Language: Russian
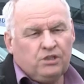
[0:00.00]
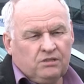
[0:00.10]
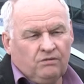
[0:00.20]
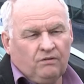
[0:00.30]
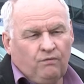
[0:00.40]

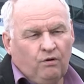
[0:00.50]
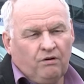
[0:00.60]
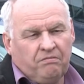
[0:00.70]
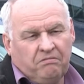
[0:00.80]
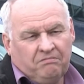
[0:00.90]
больше
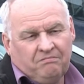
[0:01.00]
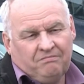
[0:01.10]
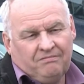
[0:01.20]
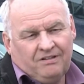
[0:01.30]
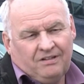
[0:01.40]
светофоров,
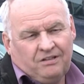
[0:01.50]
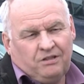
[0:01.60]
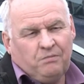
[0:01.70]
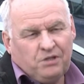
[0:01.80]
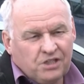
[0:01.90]

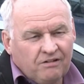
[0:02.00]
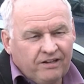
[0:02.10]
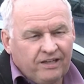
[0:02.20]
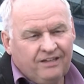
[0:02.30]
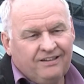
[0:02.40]
тем меньше
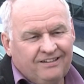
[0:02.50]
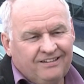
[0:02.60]
аварий.